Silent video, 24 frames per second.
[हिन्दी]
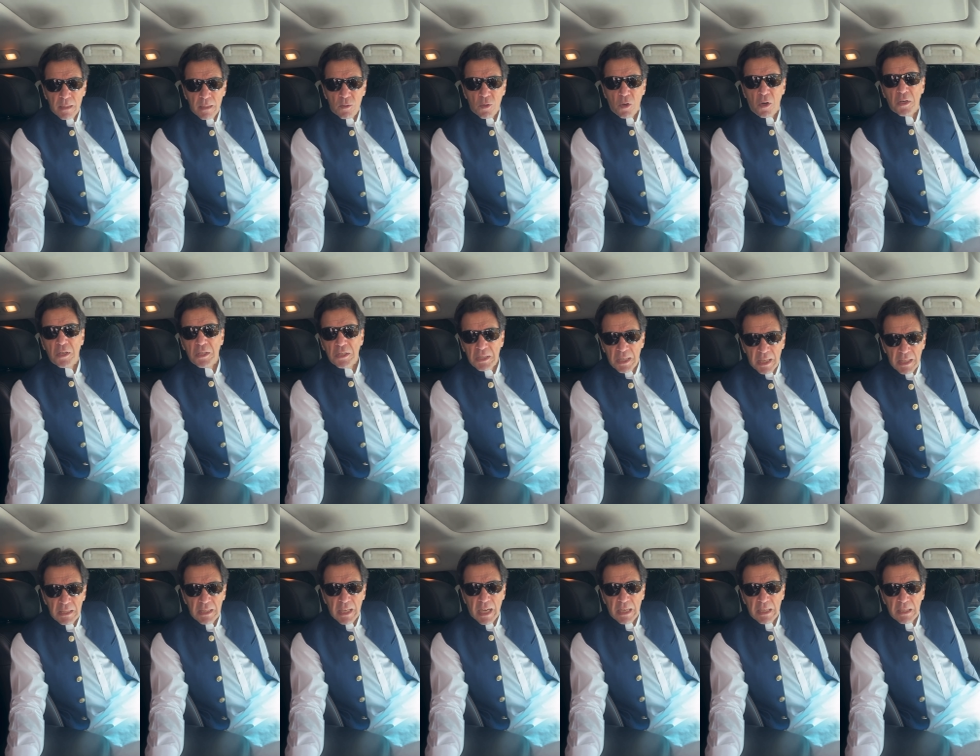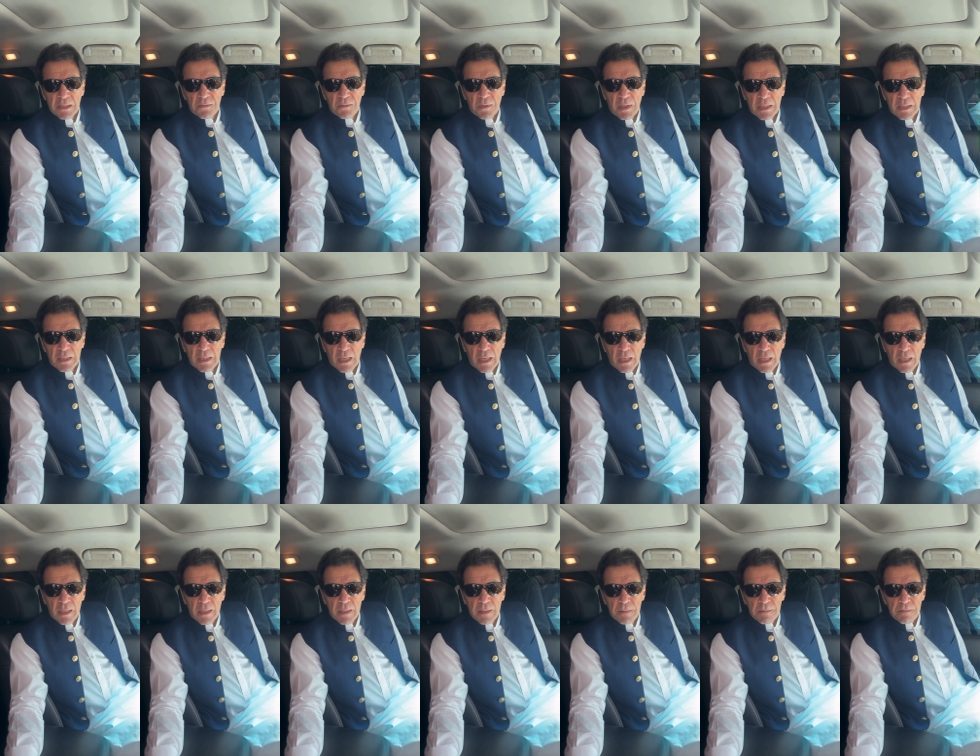कौन इतना ताकतवर था
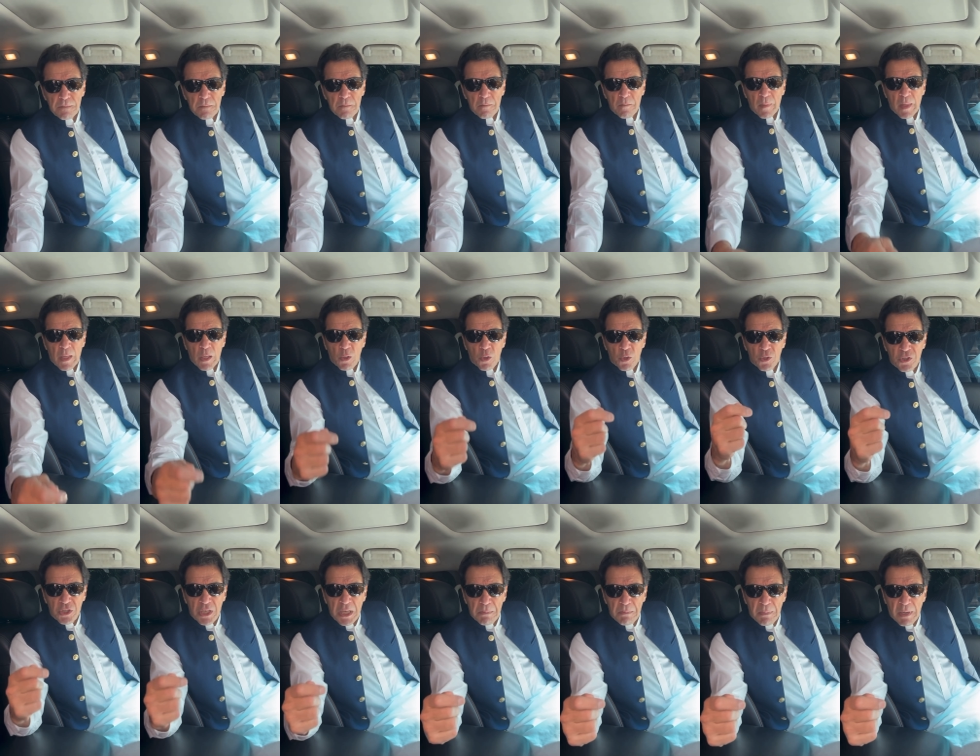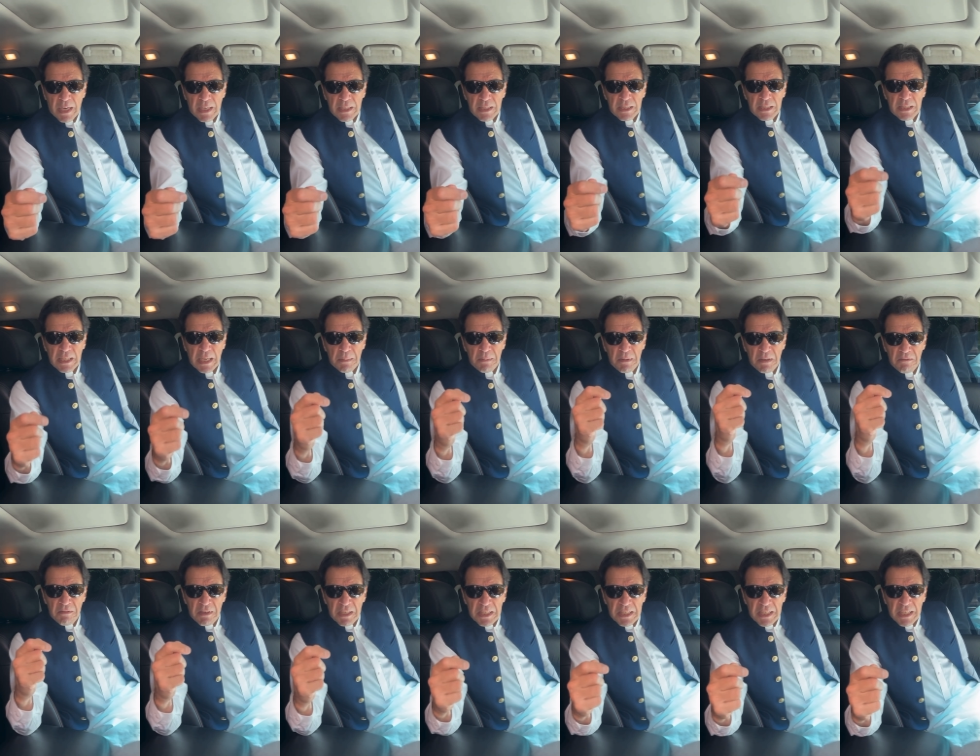उसके बाद जब
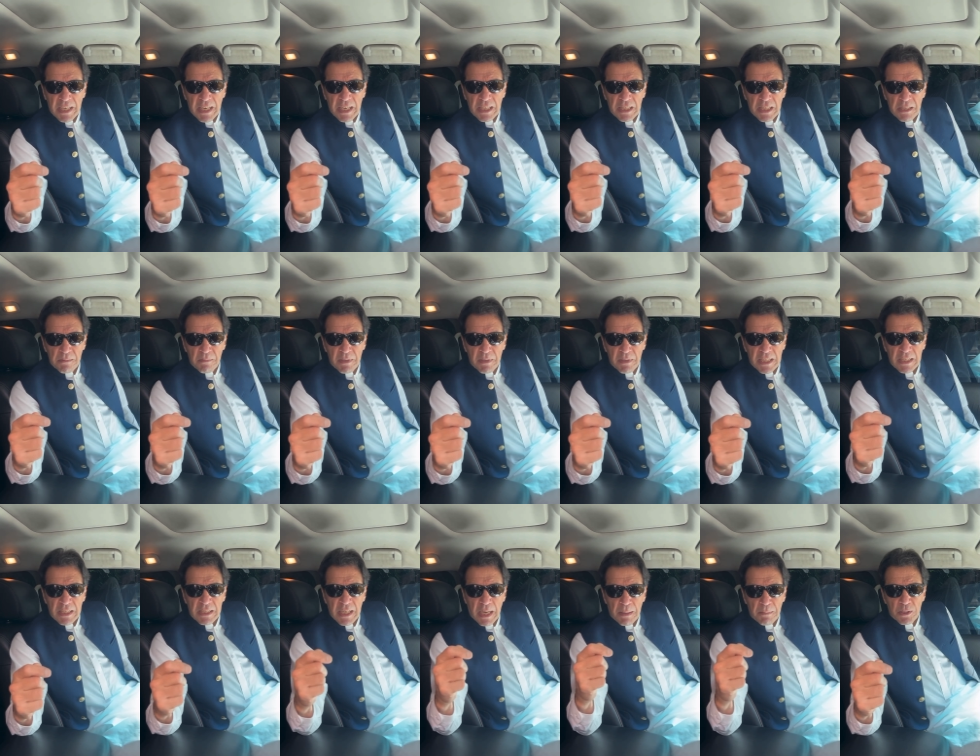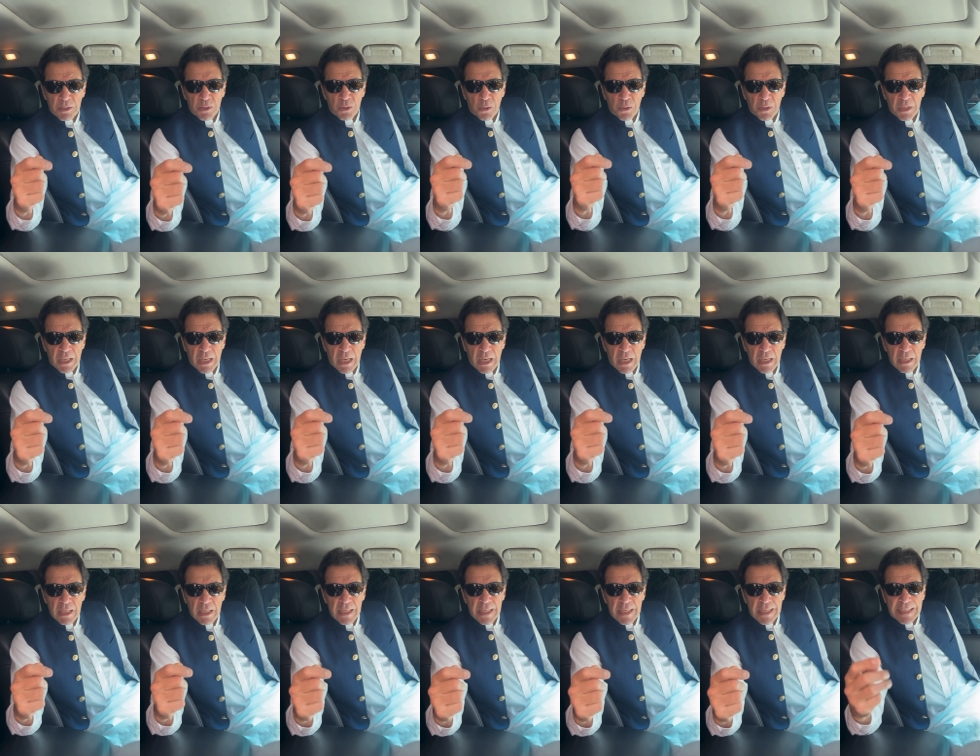इन्वेस्टिगेशन में यह साबित हो गया
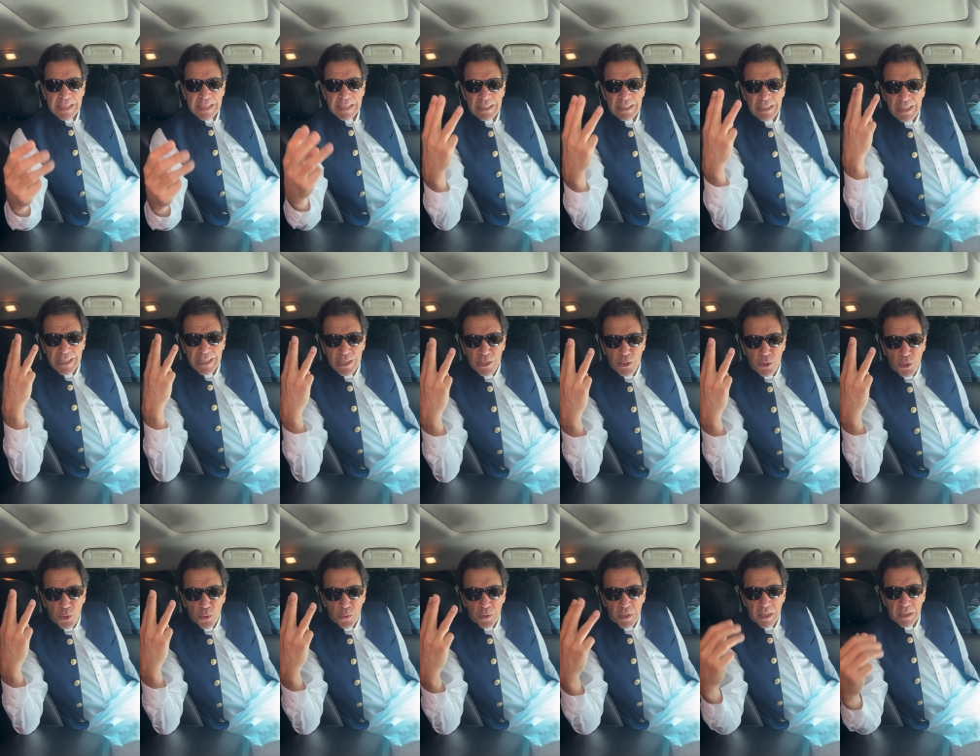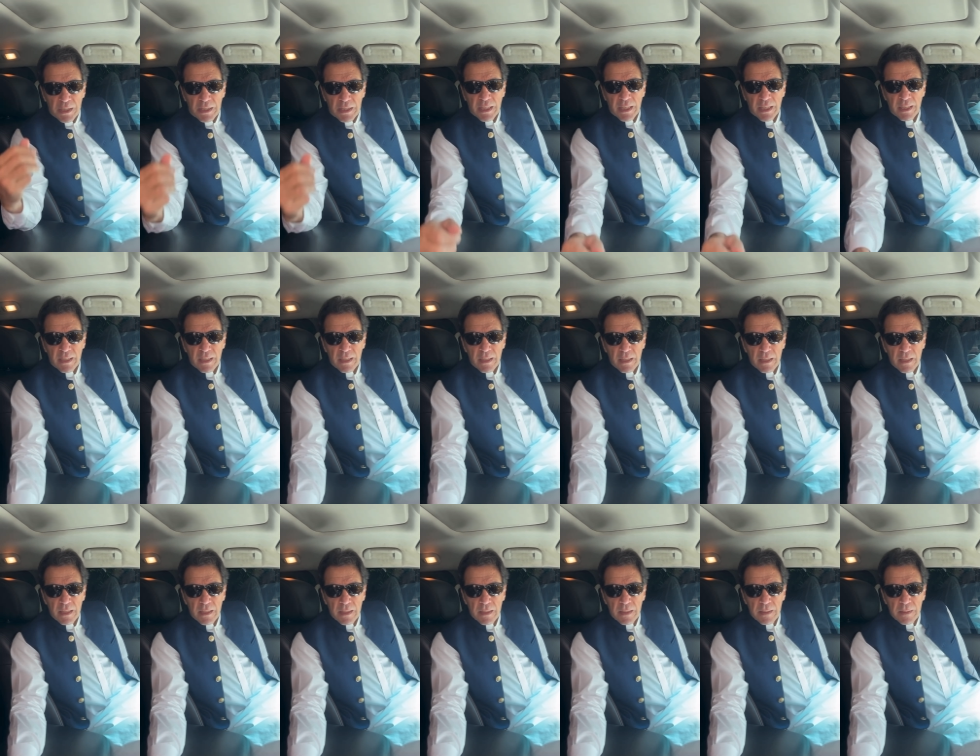कि तीन शूटर थे
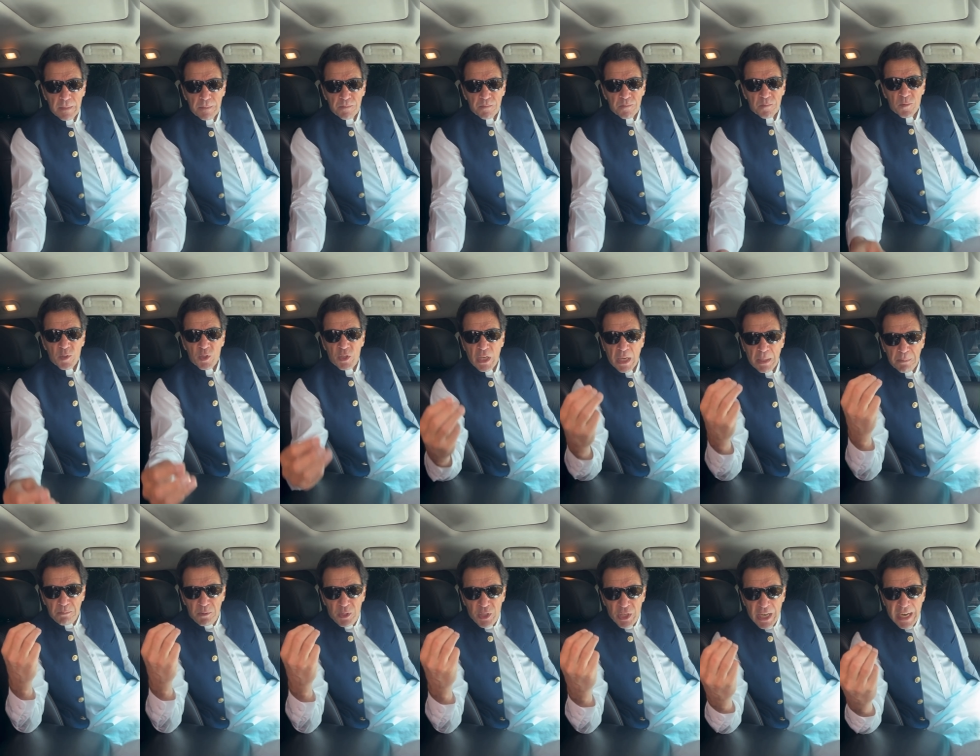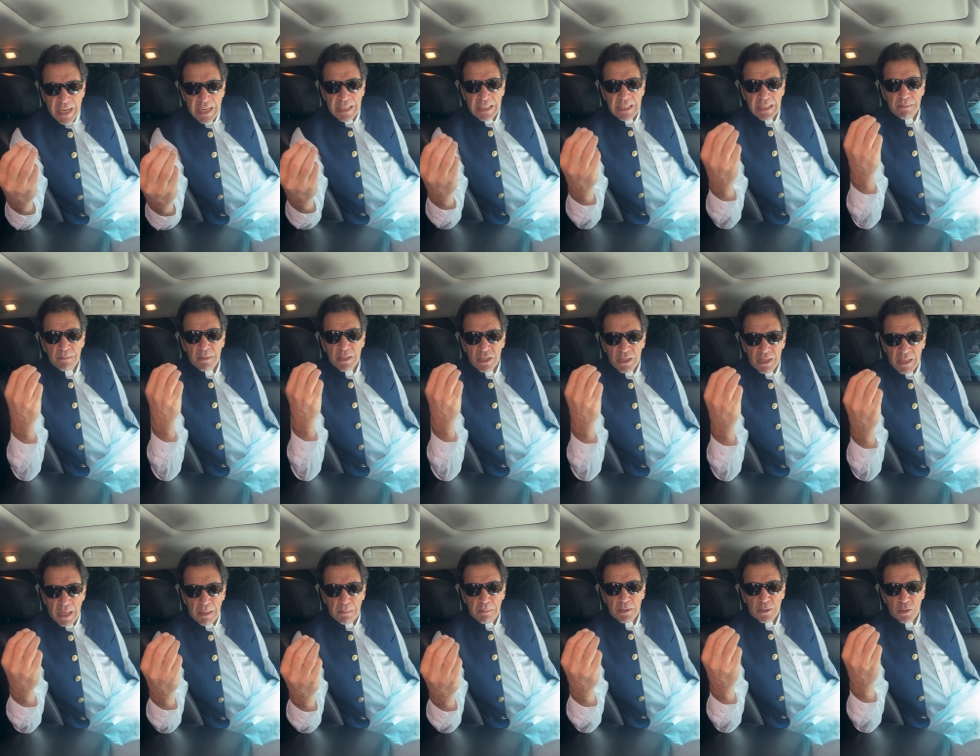जब जीआईटी में
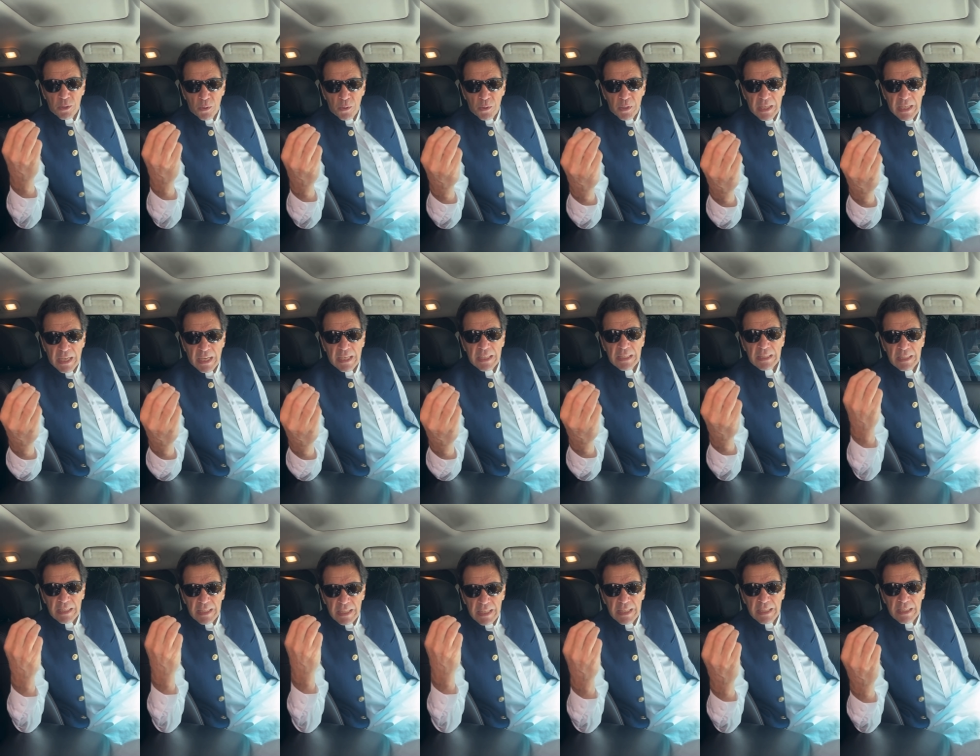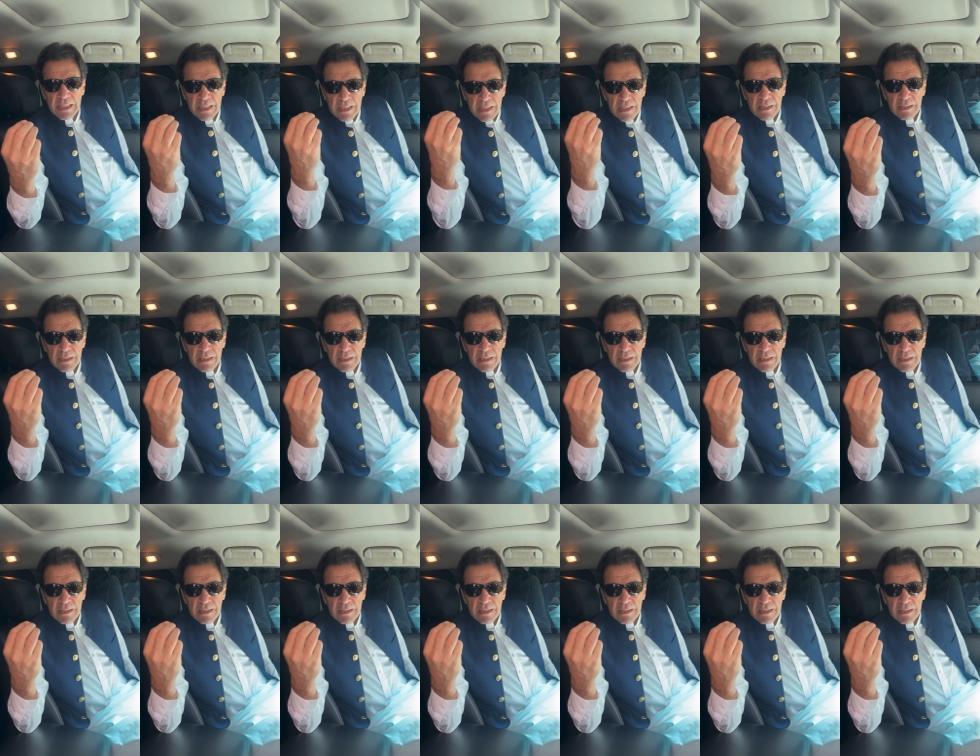साबित हो गया कि तीन